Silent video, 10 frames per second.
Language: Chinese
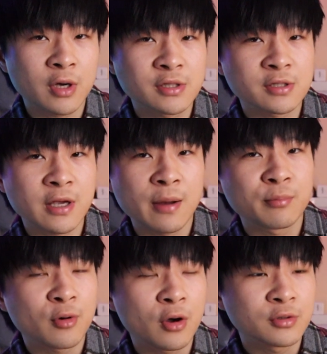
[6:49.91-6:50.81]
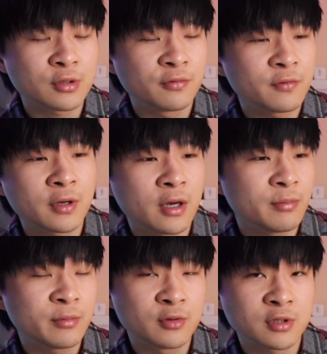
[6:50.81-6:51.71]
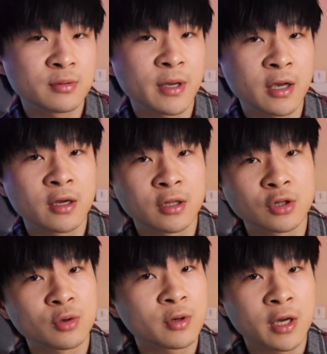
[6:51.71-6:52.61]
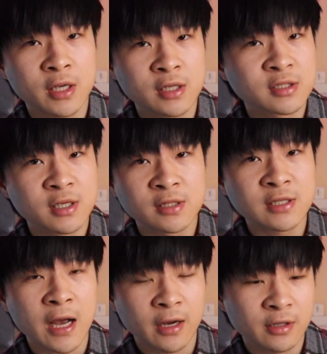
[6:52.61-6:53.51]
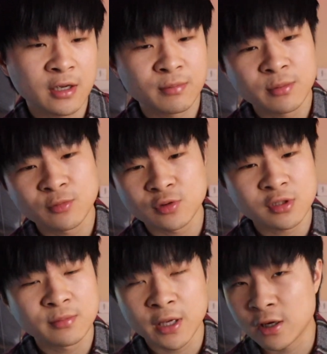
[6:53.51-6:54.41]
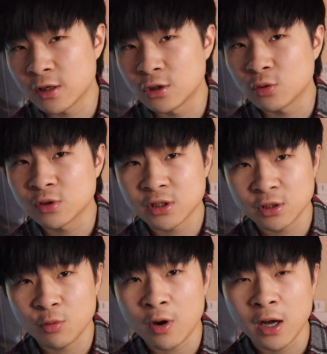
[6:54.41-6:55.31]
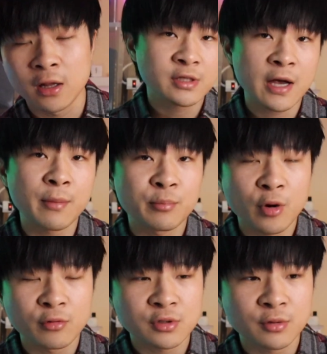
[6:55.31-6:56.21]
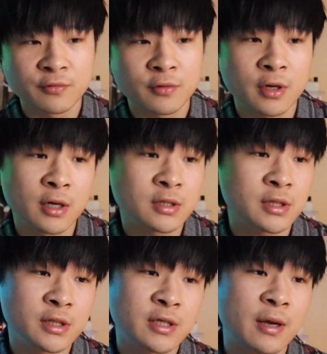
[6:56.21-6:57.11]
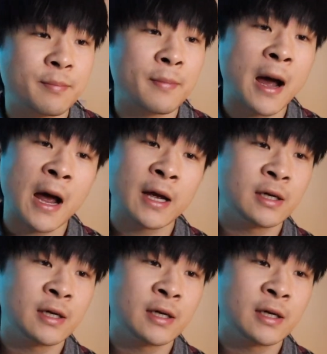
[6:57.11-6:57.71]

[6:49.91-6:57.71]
穿 Scumbro 这种风格，并不是每个人都可以欣赏，也并不是每个人都喜欢。Scumbro 这种风格是一些白